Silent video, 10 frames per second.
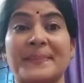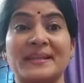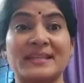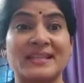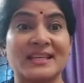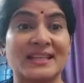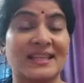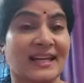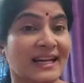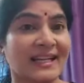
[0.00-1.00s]
పిచ్చి
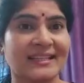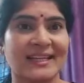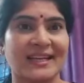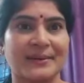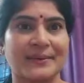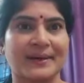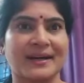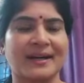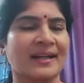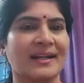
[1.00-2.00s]
దానిలా తిరిగాను
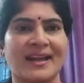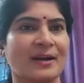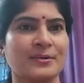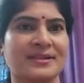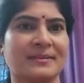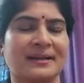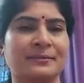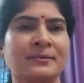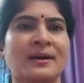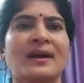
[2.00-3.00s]
అంటే నా కోసం
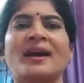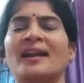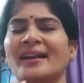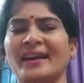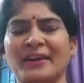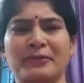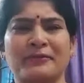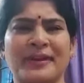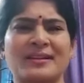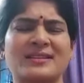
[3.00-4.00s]
కాదు నాకెవరో
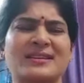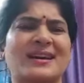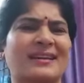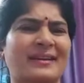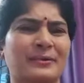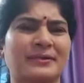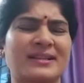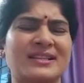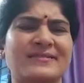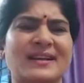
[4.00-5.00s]
ఫ్రెండ్స్ కానీ ఎవరో
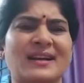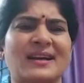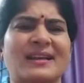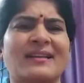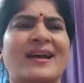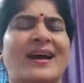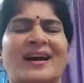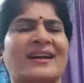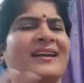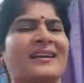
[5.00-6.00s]
తెలిసిన వాళ్ళు కానీ
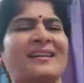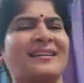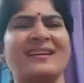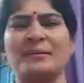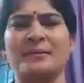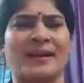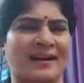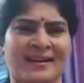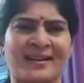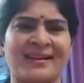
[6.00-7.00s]
అంటే నేను
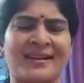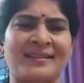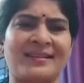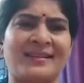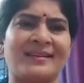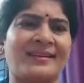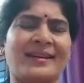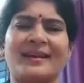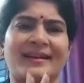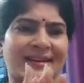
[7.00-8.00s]
డాక్టర్ని కాదండి
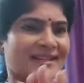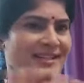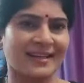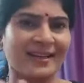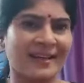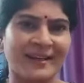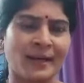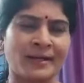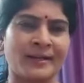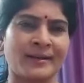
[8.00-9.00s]
ఖచ్చితంగా నేను
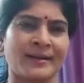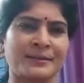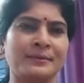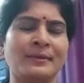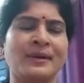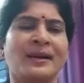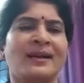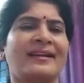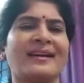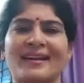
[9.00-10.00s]
డాక్టర్ని కాదు
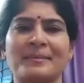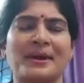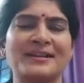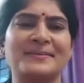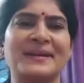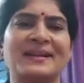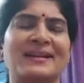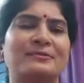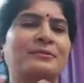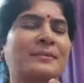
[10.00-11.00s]
నాకేం హాస్పిటల్
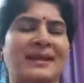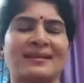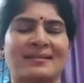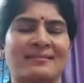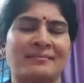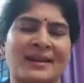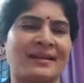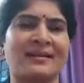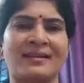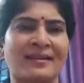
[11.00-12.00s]
లేదు మనకి
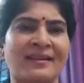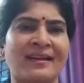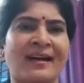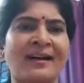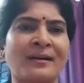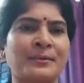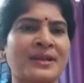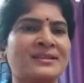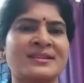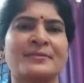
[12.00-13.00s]
అంటే నాకు
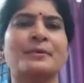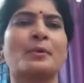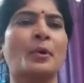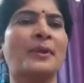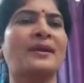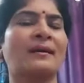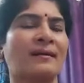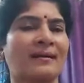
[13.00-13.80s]
తెలిసిన ఎవరు కోవిడ్